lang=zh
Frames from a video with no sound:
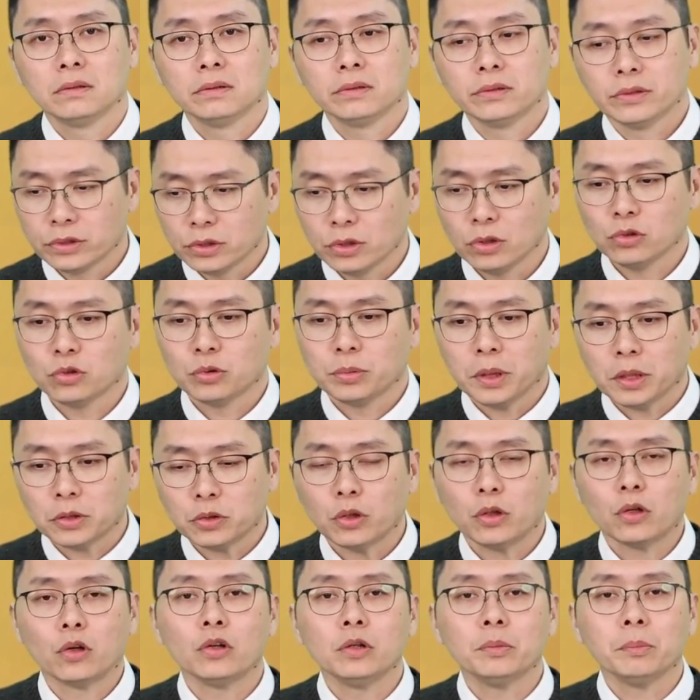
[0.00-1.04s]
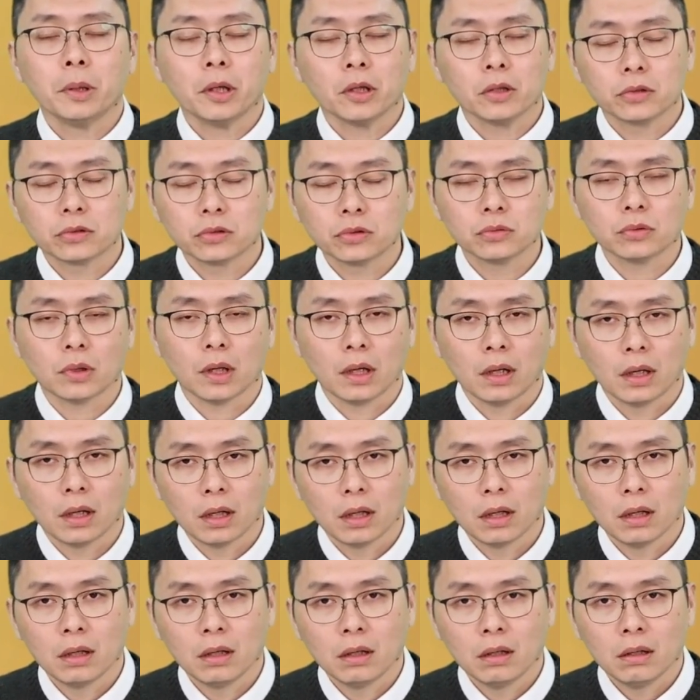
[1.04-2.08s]
有这种股票最容易抱得住啊，
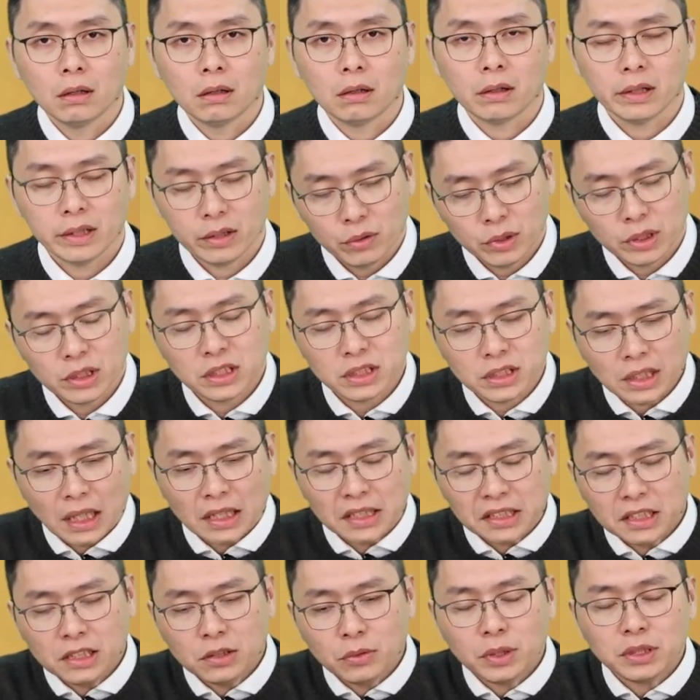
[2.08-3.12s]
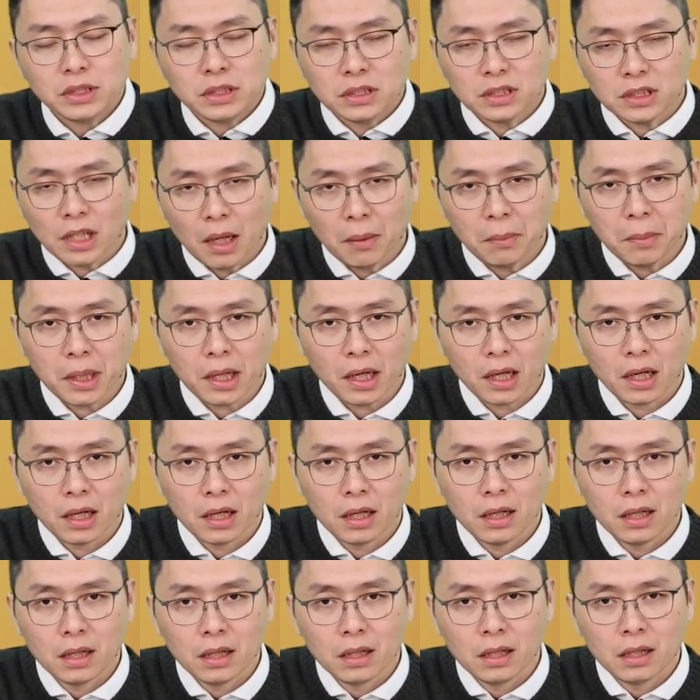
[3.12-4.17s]
因为你涨停你会紧张嘛，
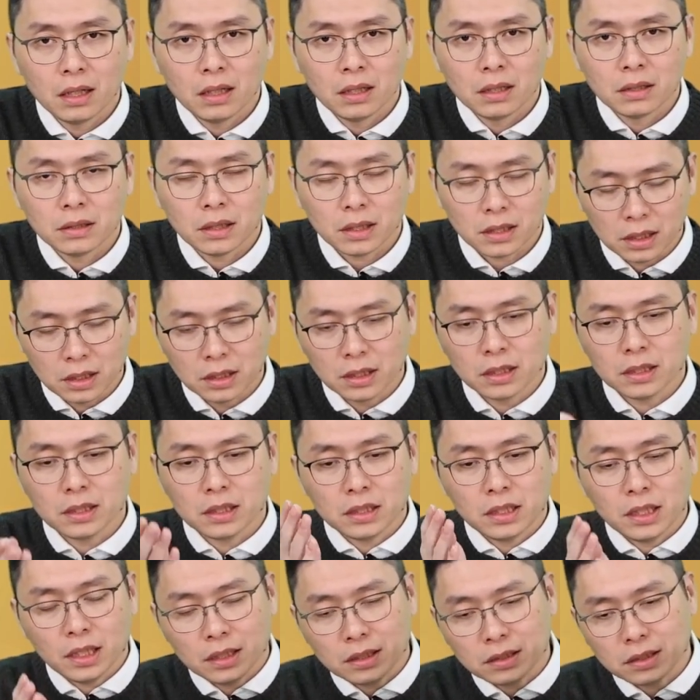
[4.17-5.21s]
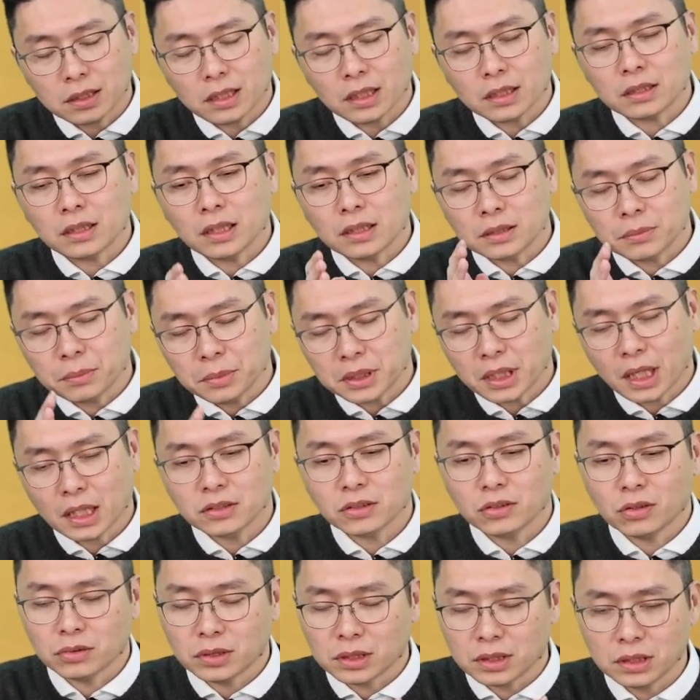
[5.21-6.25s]
可能隔天的什么当
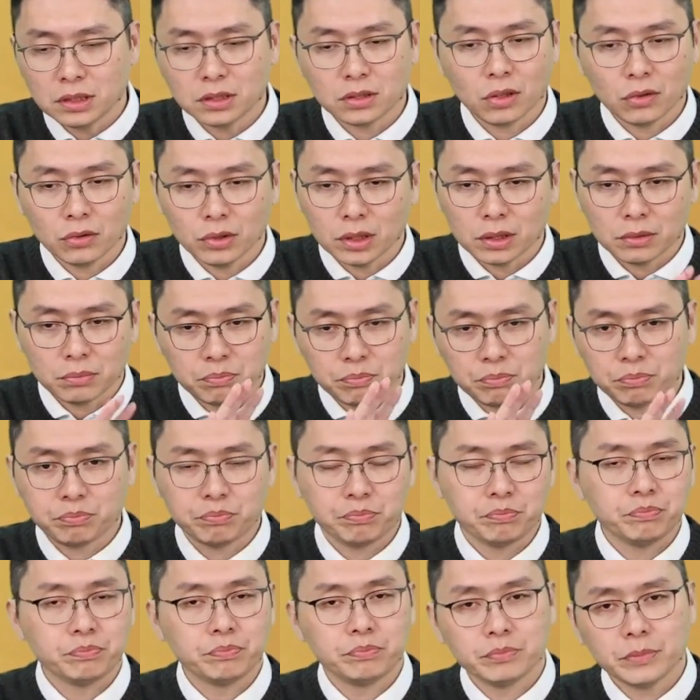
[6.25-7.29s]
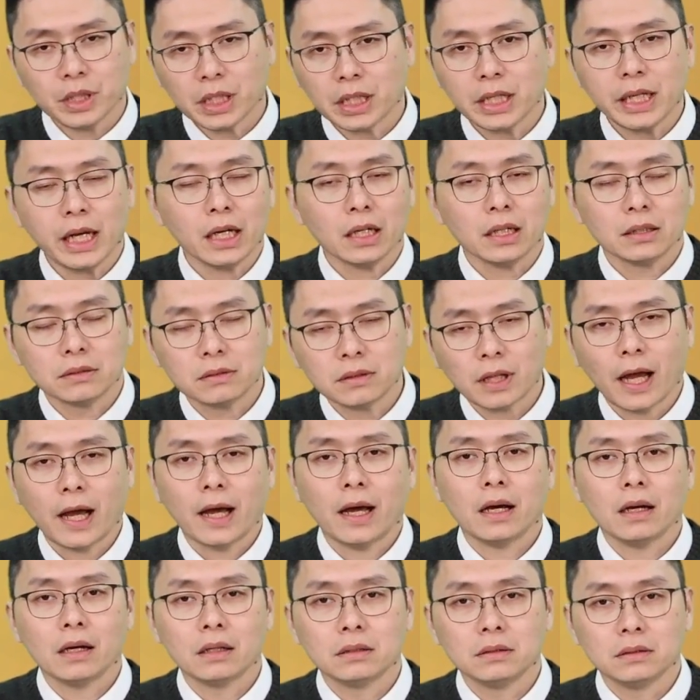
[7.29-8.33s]
冲隔日冲的那个量很
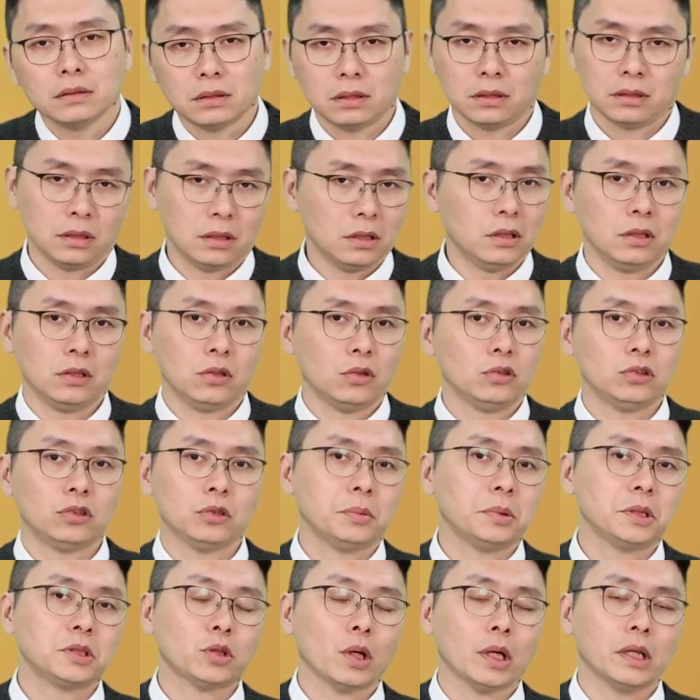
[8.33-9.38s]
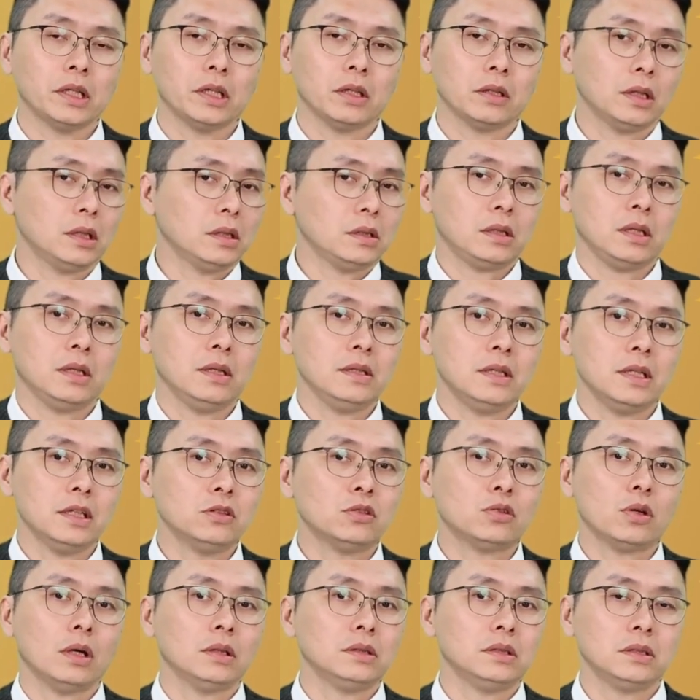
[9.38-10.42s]
大。很很容易就被甩掉，但天天
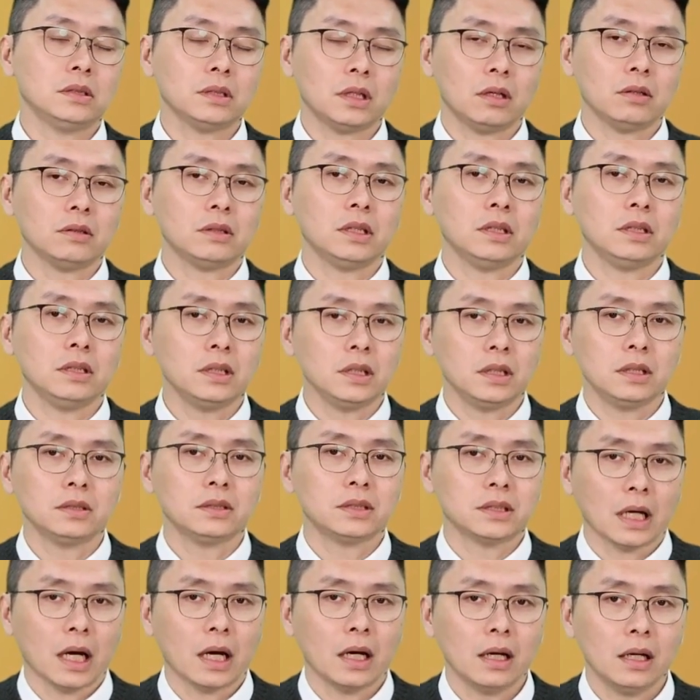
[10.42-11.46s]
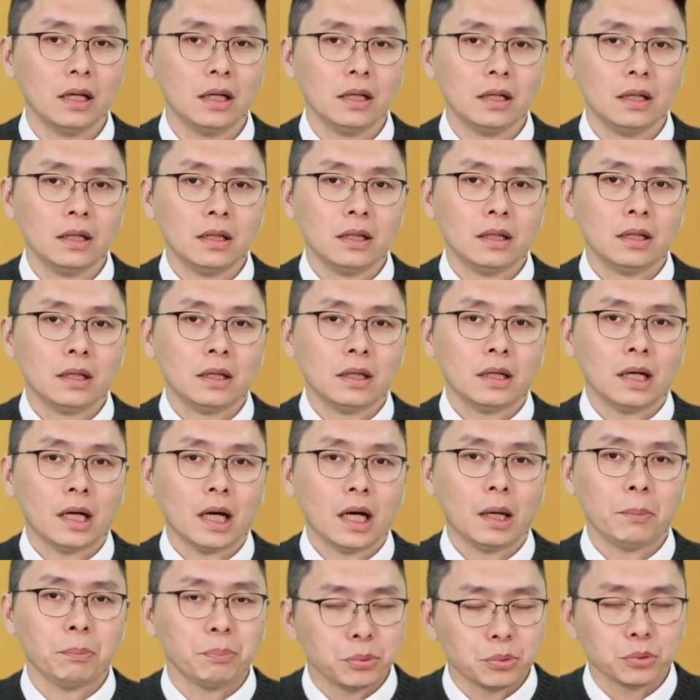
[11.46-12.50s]
创新高，天天涨，
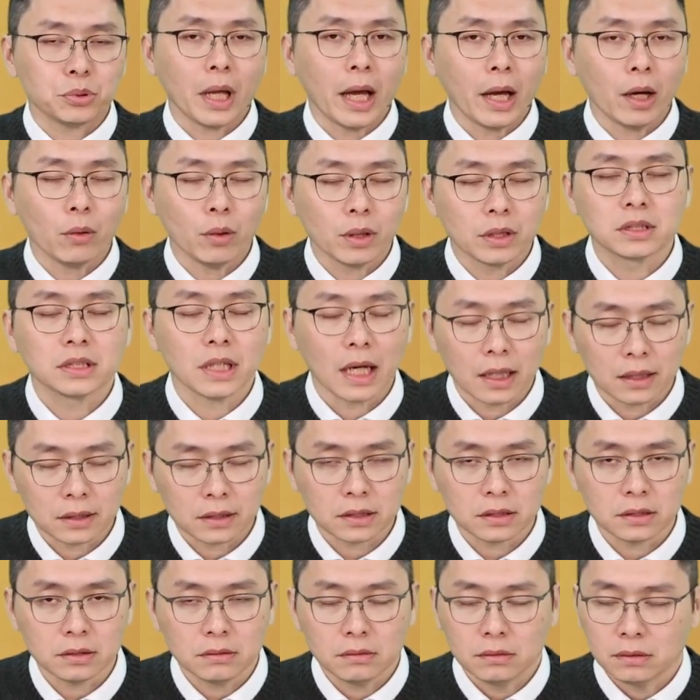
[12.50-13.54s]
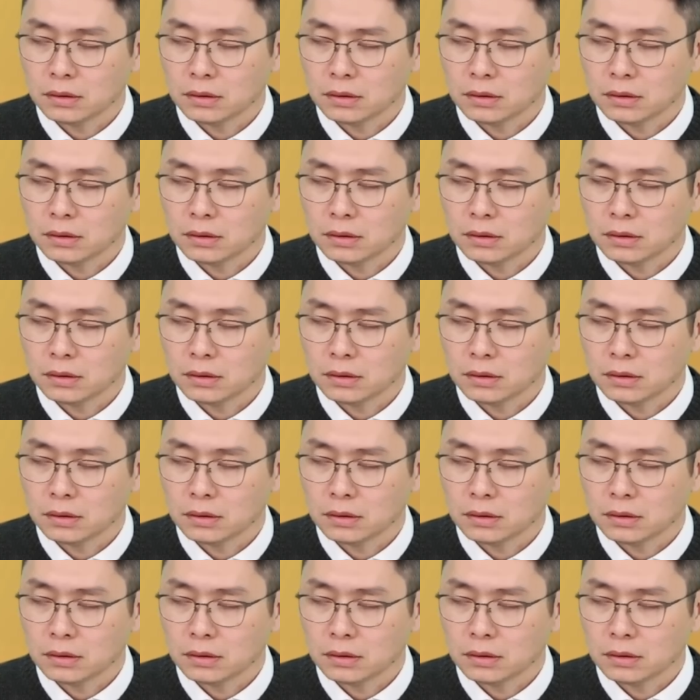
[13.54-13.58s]
啊，不太会涨停，